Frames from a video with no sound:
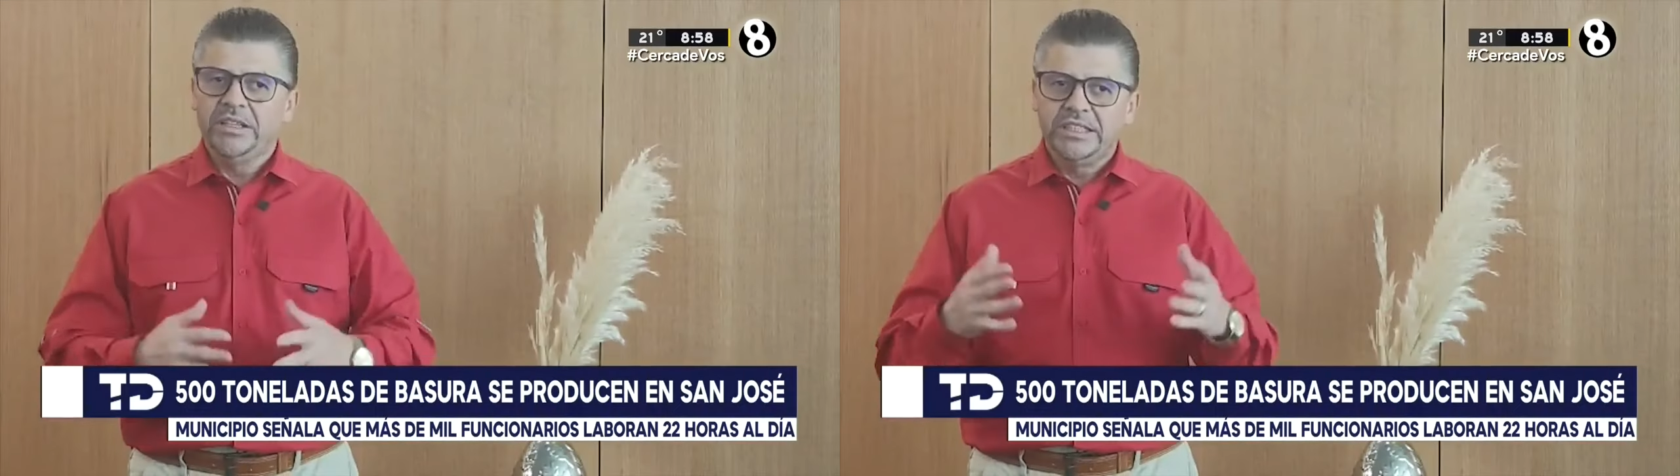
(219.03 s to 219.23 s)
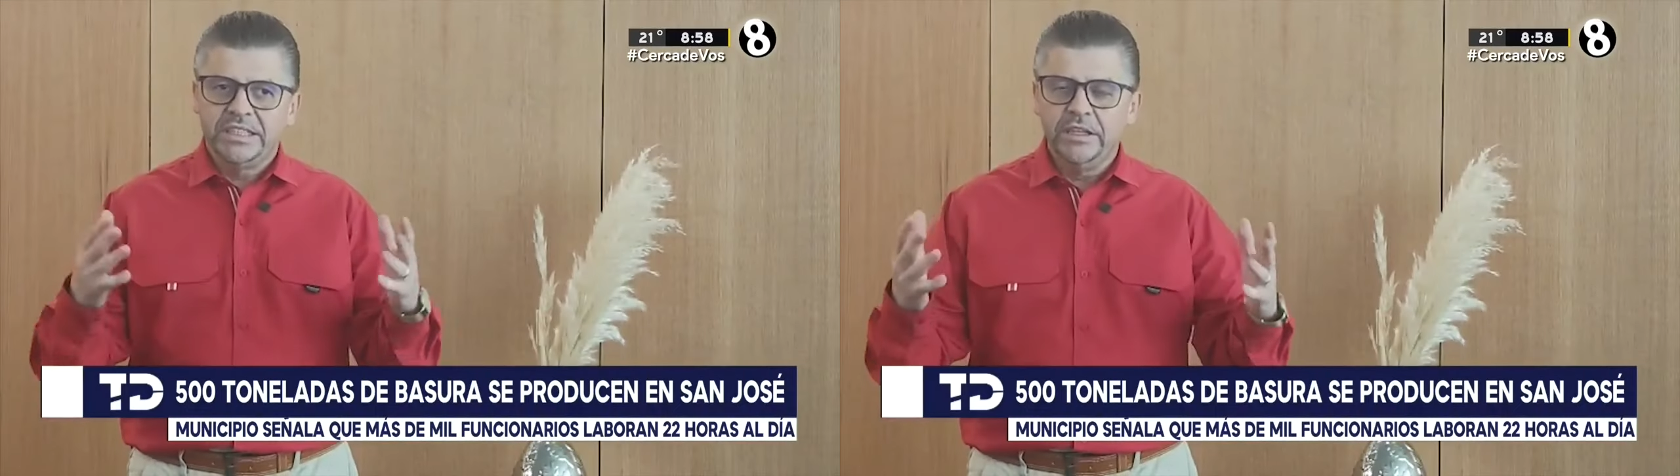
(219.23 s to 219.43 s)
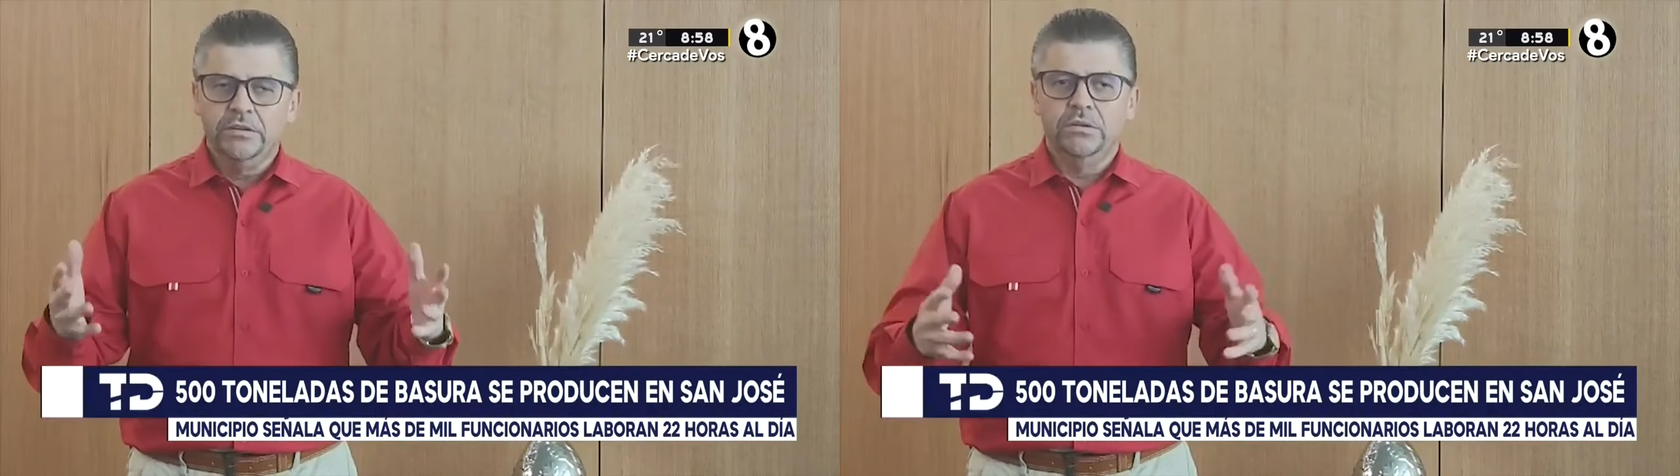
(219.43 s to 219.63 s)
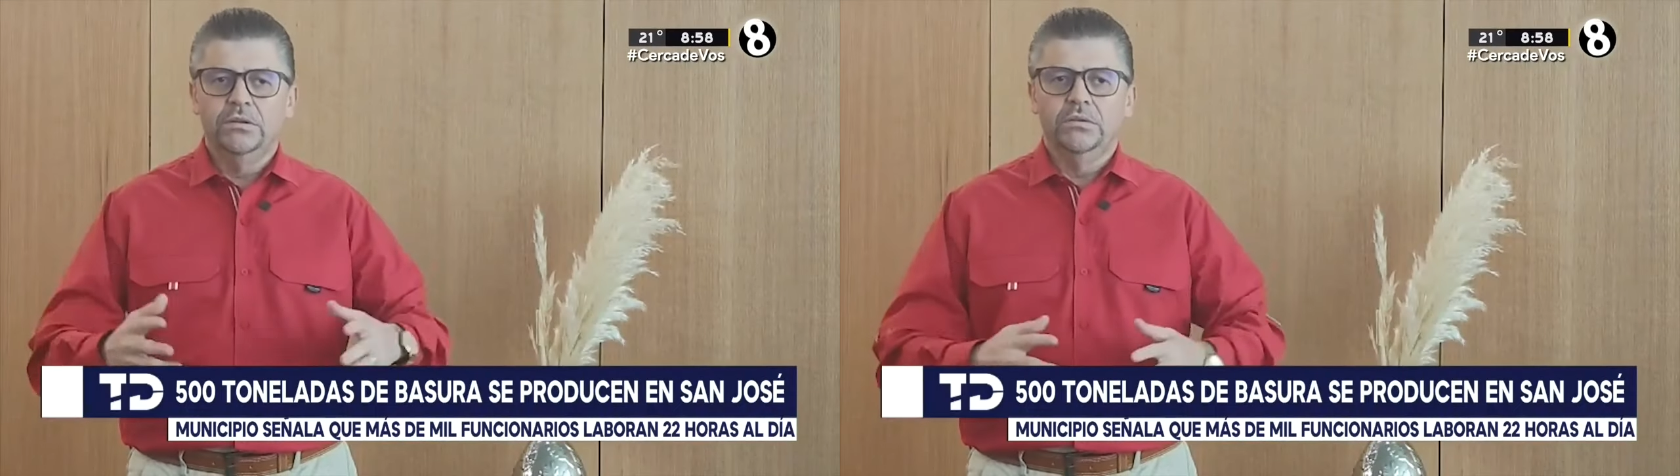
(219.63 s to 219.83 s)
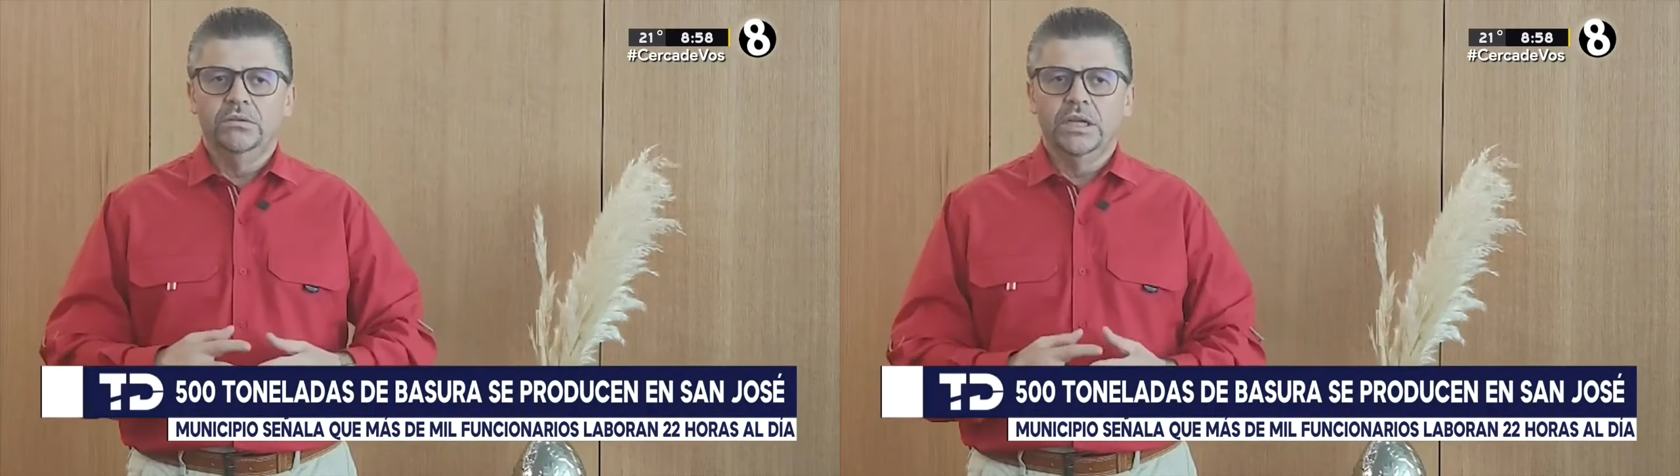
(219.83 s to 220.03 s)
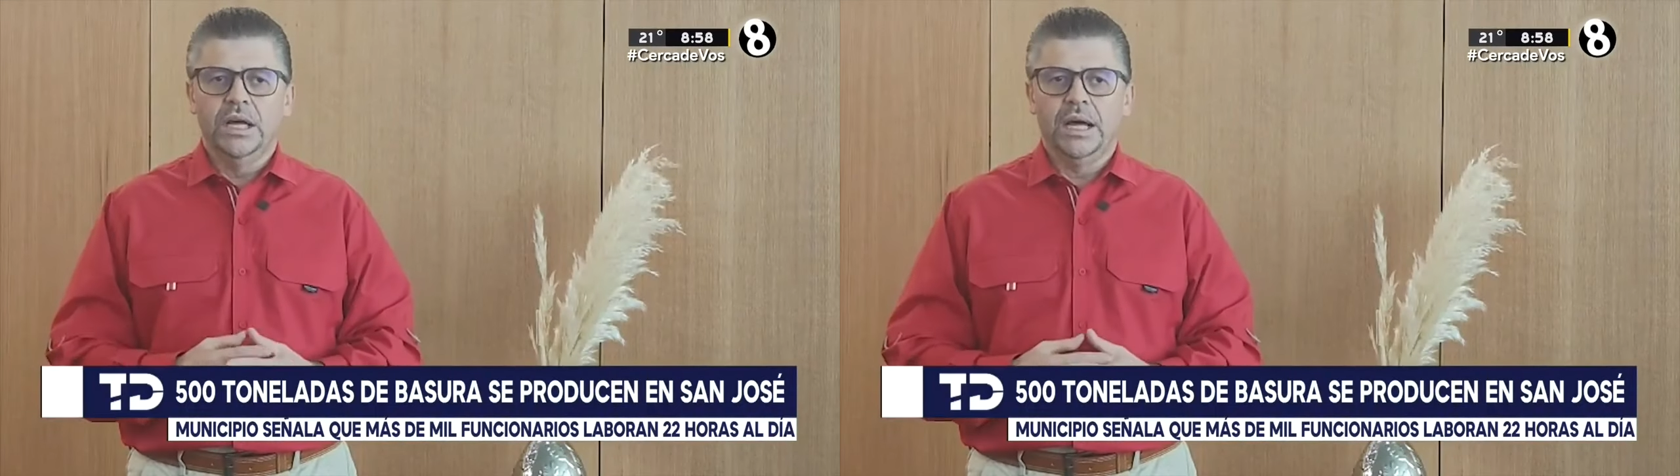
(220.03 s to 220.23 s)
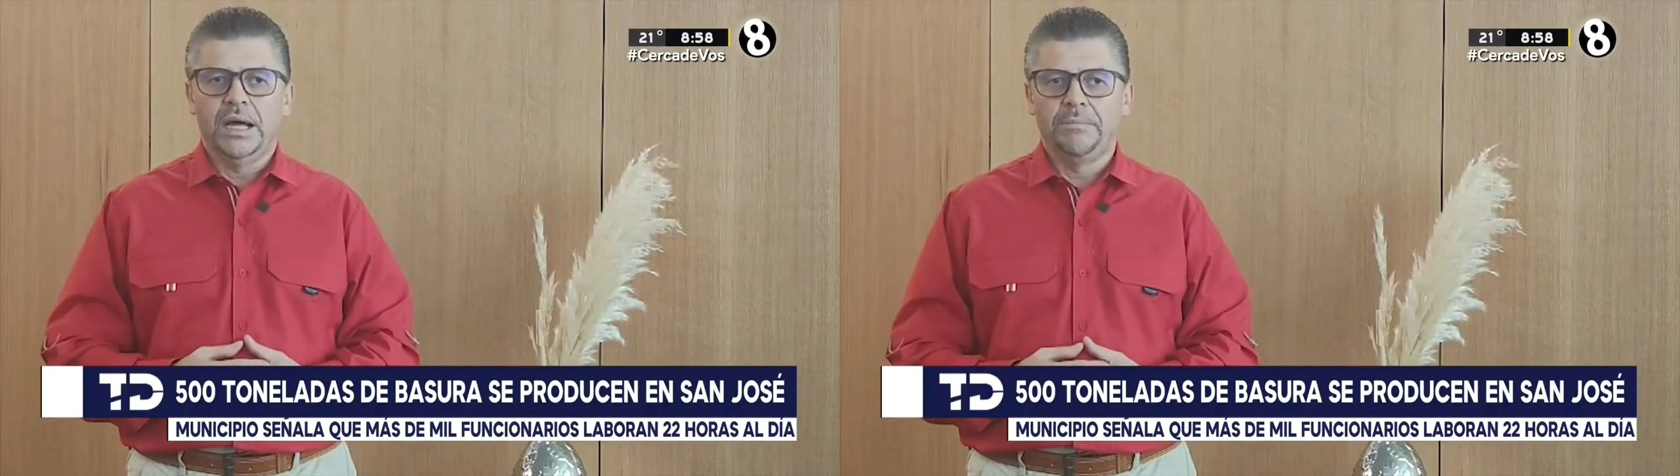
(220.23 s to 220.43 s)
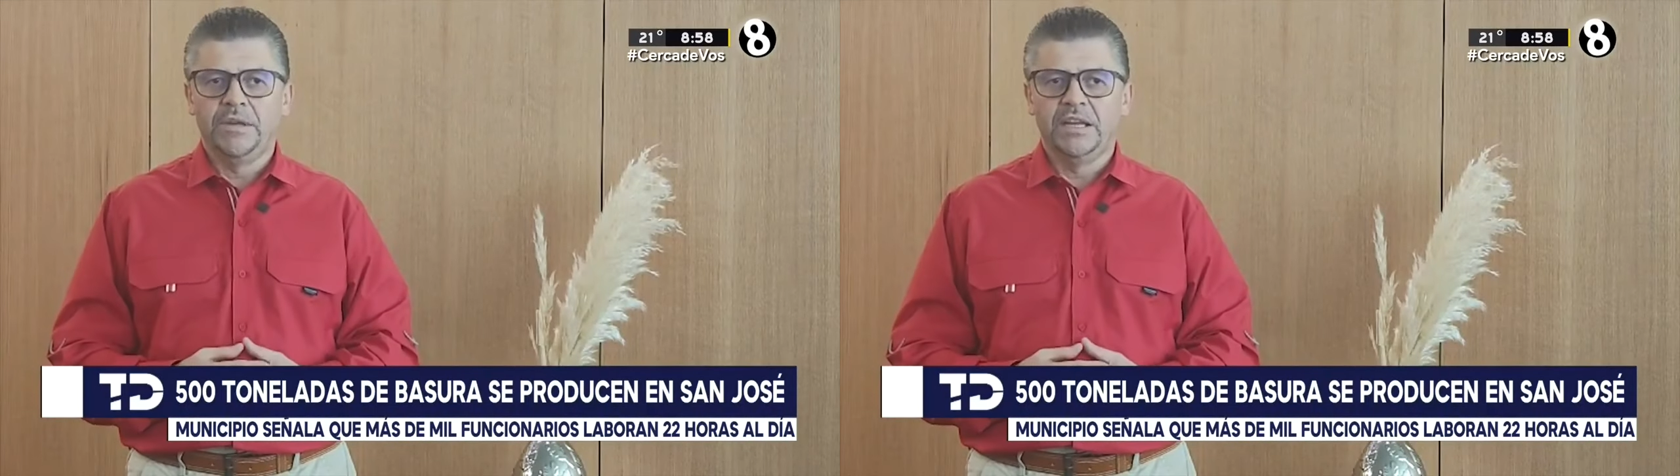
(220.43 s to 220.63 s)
no ha existido una